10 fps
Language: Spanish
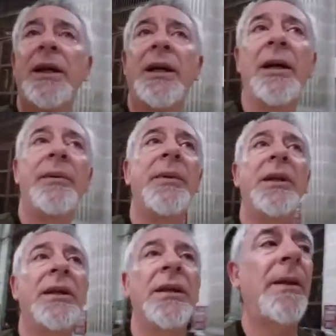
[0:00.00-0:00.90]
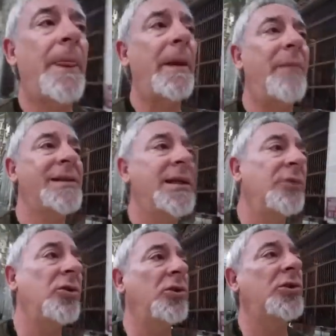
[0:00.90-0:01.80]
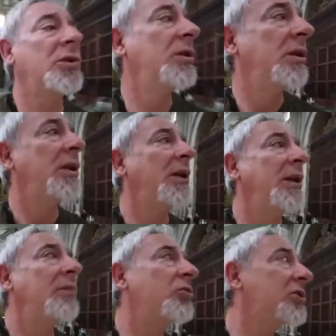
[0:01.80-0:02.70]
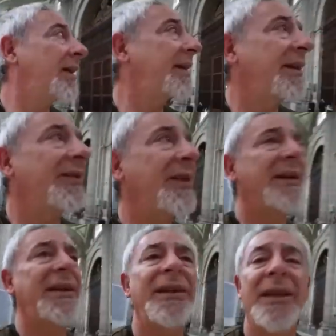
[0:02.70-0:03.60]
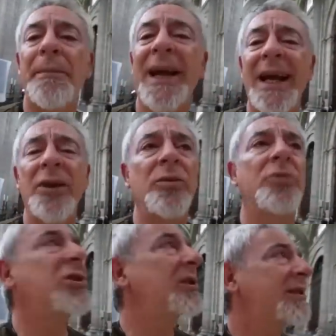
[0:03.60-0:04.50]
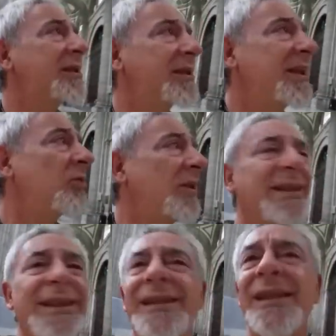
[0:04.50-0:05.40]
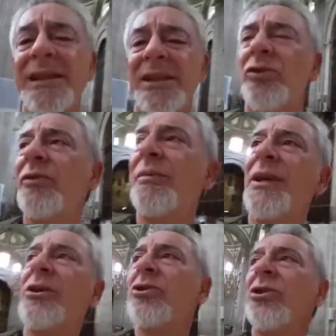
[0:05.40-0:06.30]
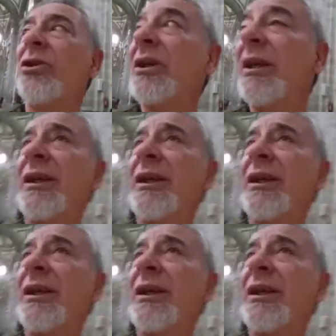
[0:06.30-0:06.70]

a vivir en base al dolor, mucha creencia aquí de pecado, muchas estatuas grises de sufrimiento,